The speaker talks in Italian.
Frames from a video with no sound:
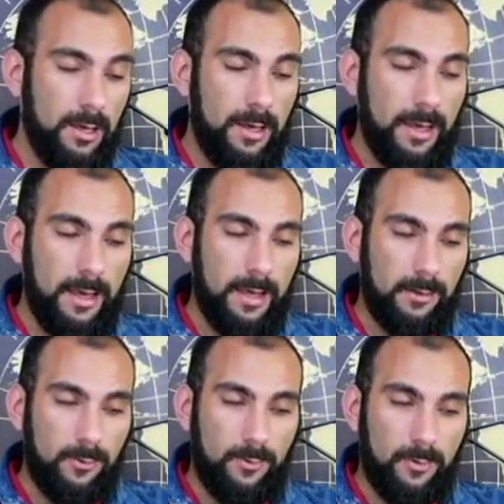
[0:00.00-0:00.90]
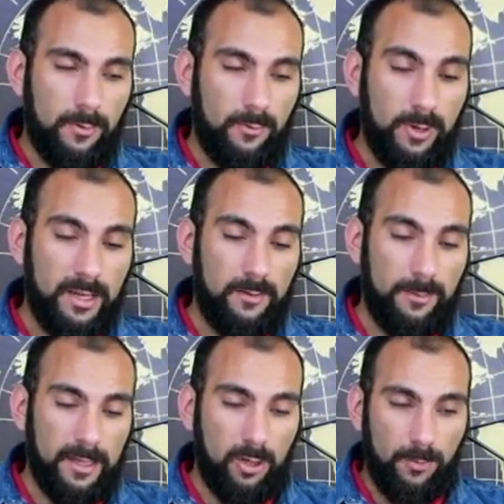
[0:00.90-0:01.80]
e mm, quindi vi
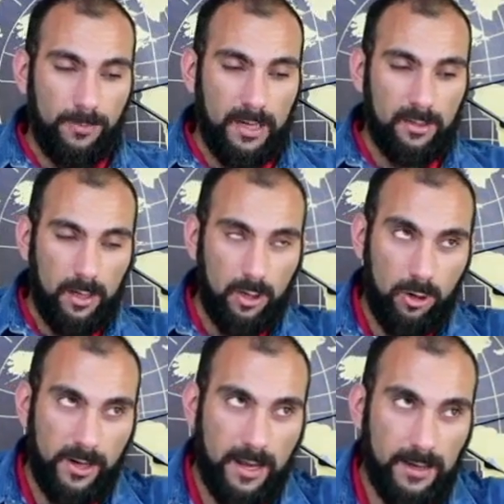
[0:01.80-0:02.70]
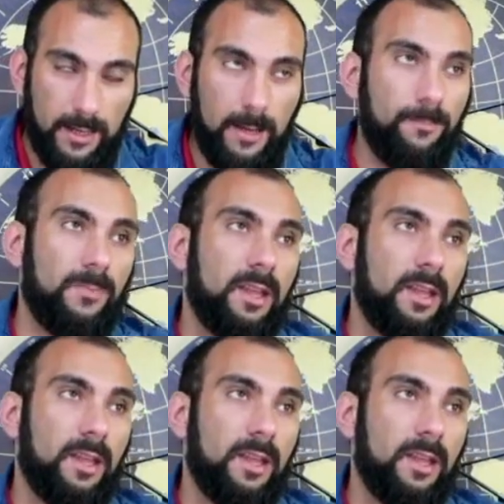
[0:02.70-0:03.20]
metterò presto a corrente.